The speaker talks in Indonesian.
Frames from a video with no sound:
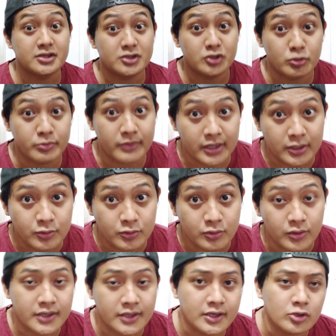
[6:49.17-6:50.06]
ada di
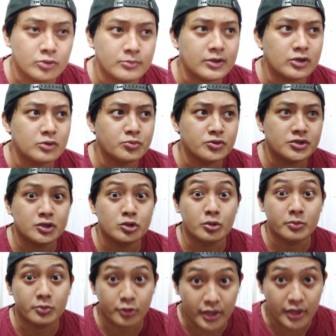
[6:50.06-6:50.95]
rumahku karena aku baru punya
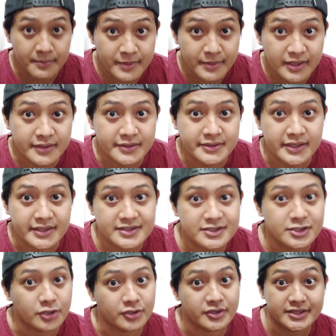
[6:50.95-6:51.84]
20 ember kan
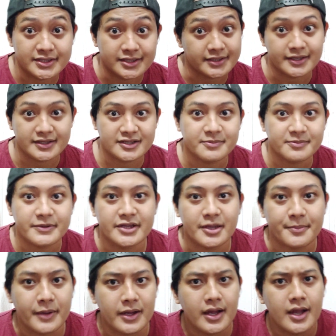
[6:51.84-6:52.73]
guys yuk kita lihat
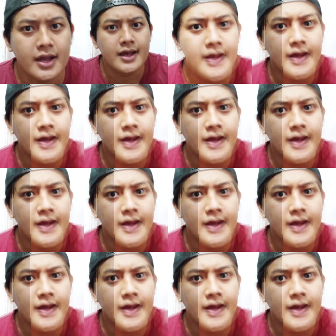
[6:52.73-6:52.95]
seperti apa